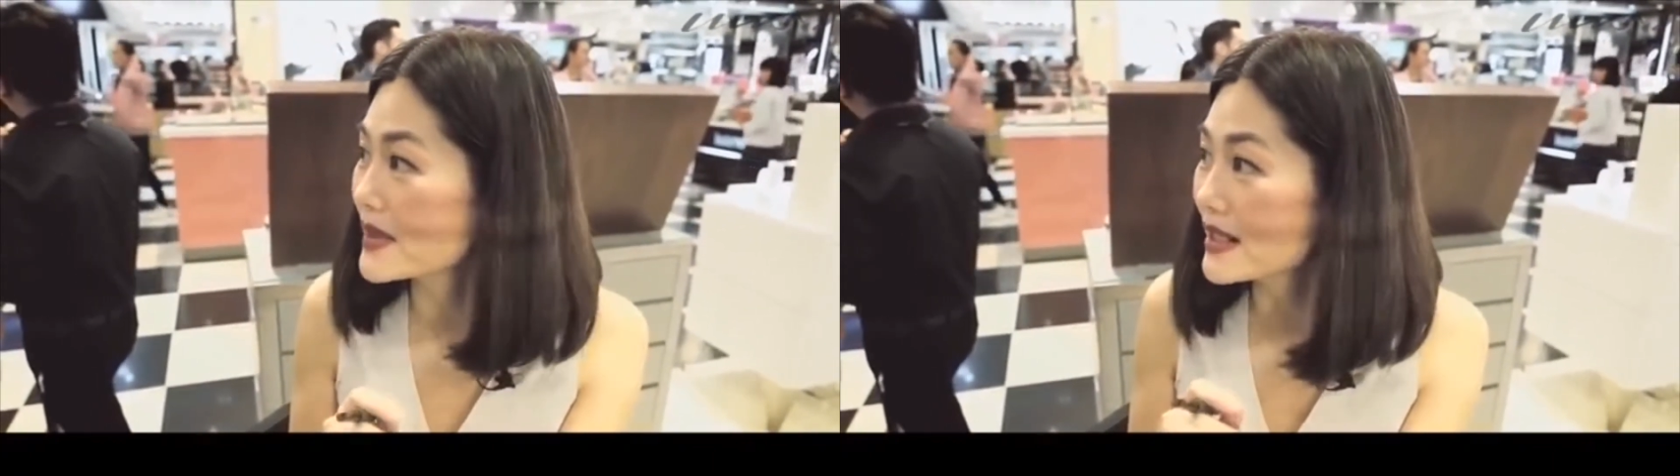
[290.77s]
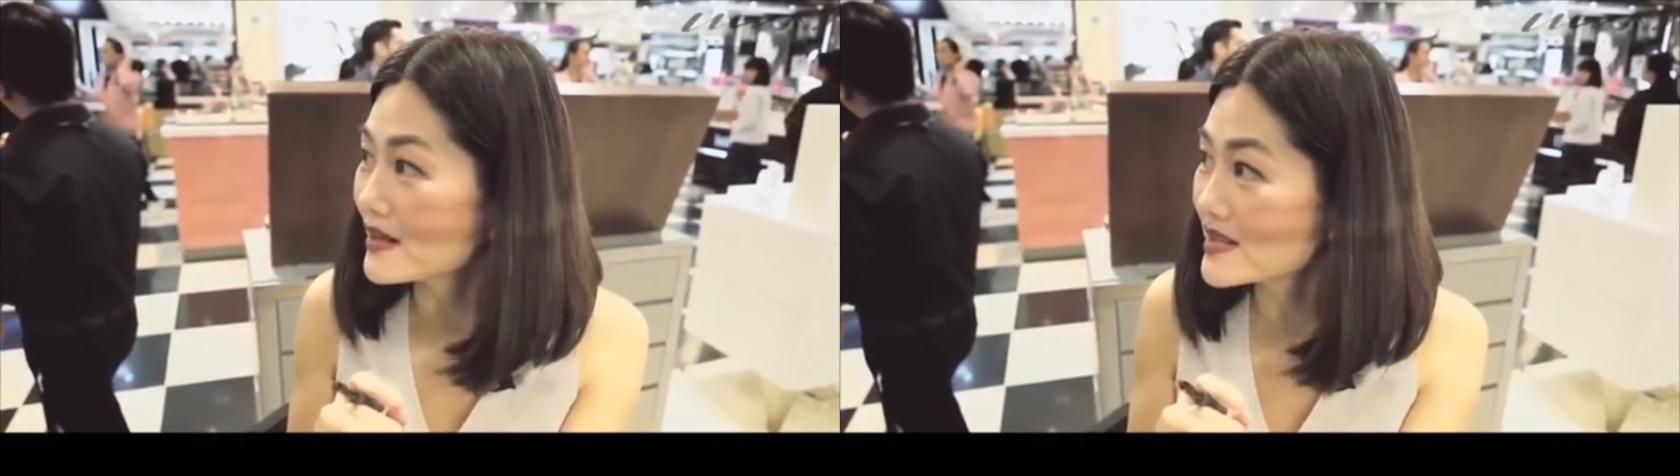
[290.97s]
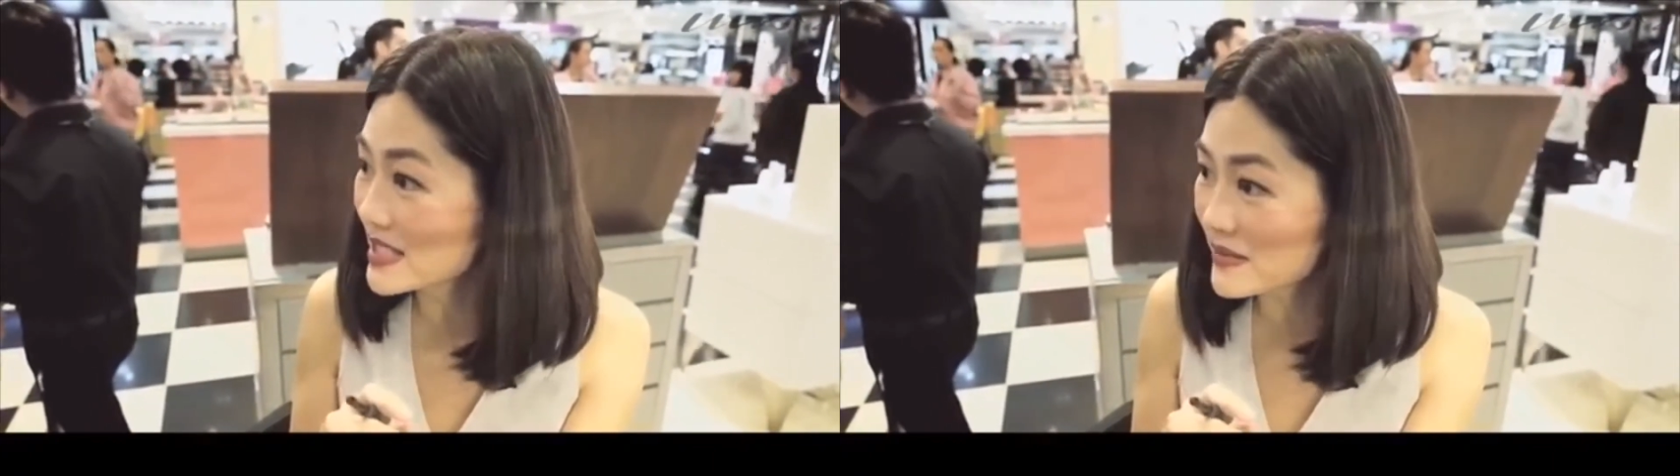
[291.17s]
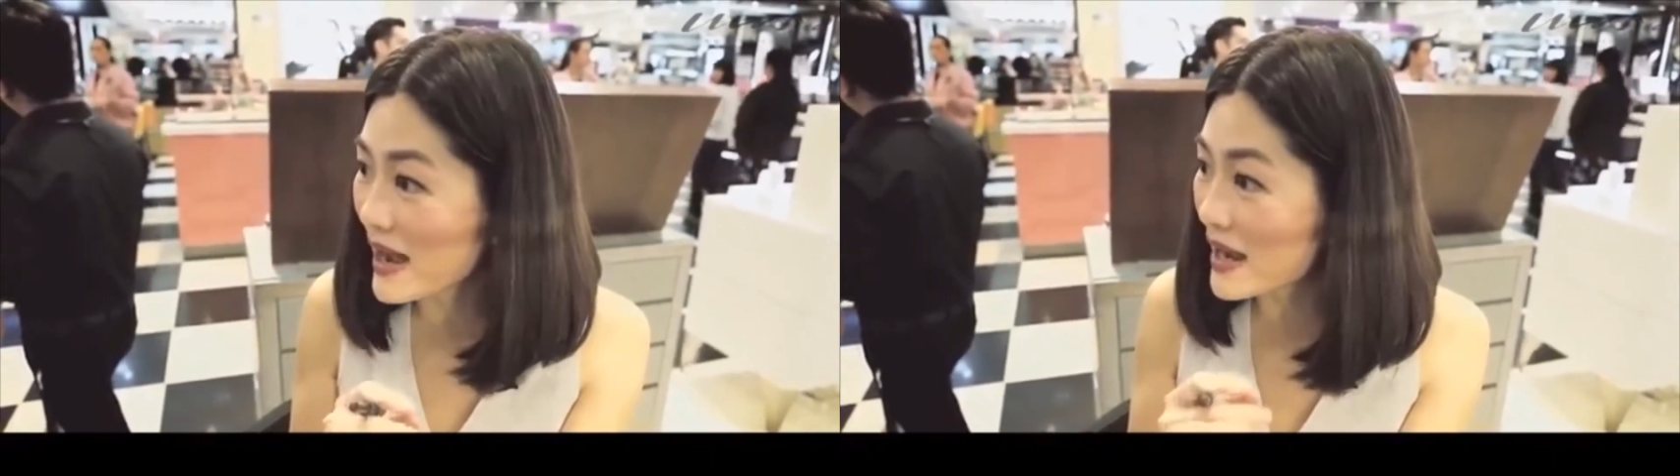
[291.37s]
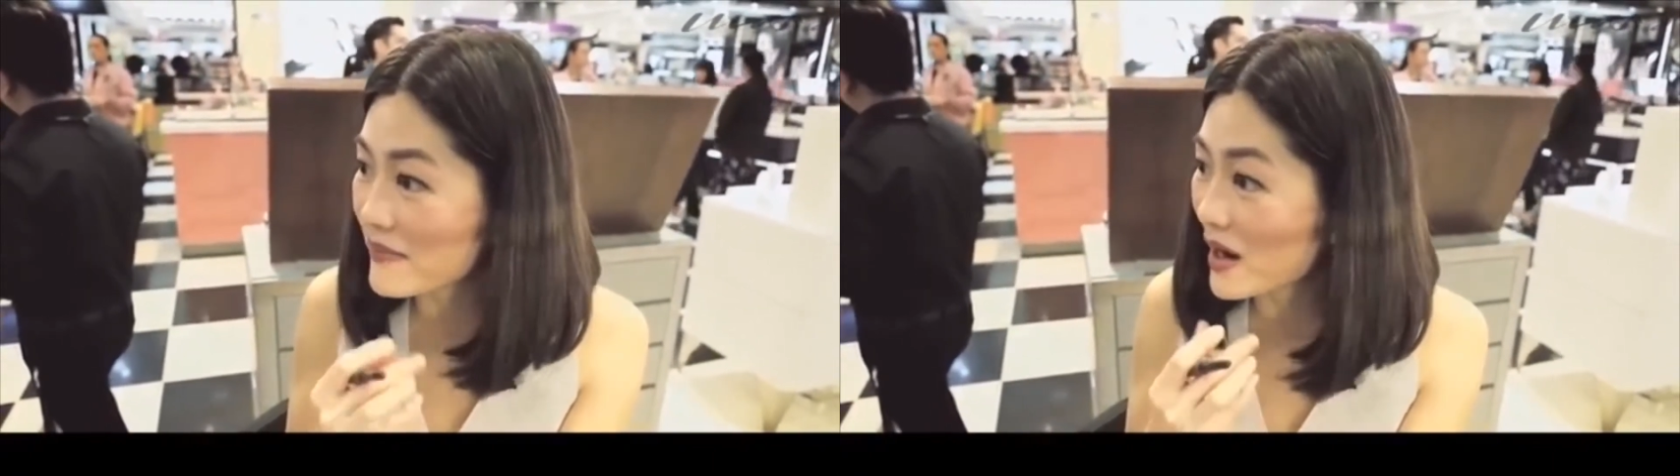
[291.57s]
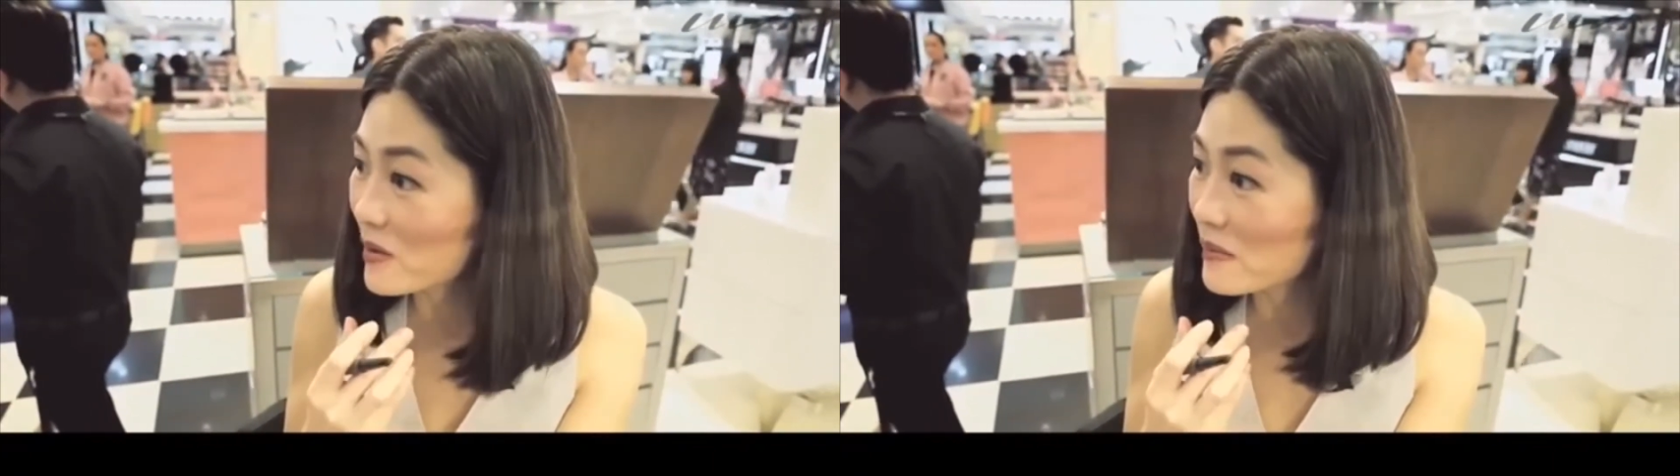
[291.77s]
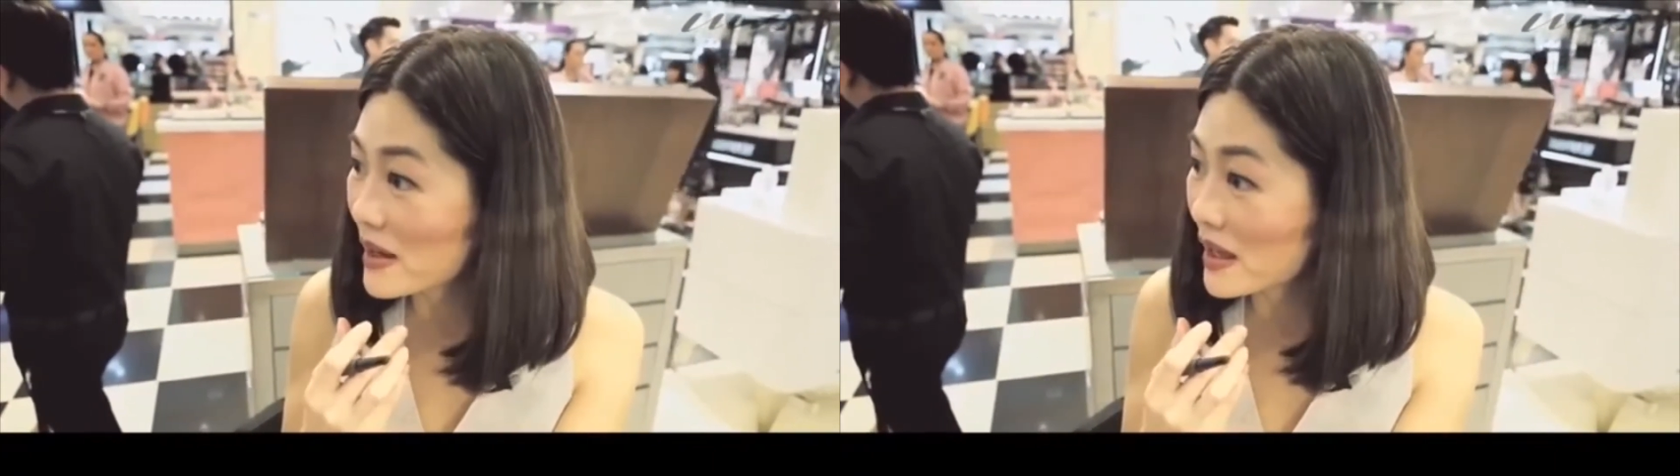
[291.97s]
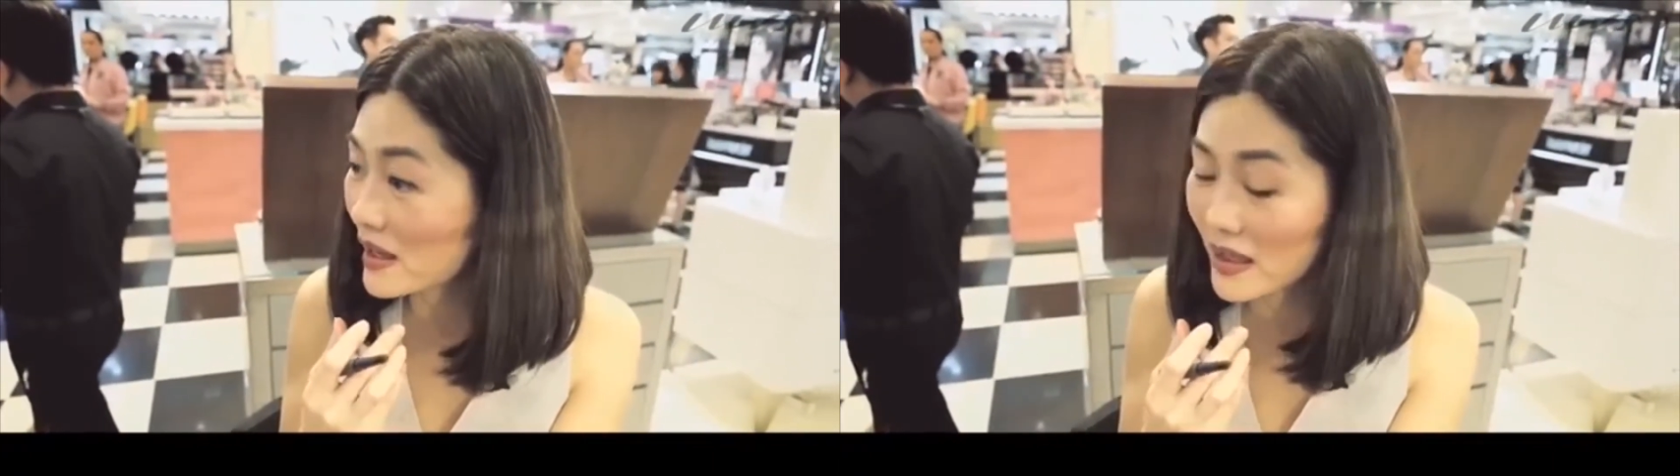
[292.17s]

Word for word: แล้วสีบางเบามา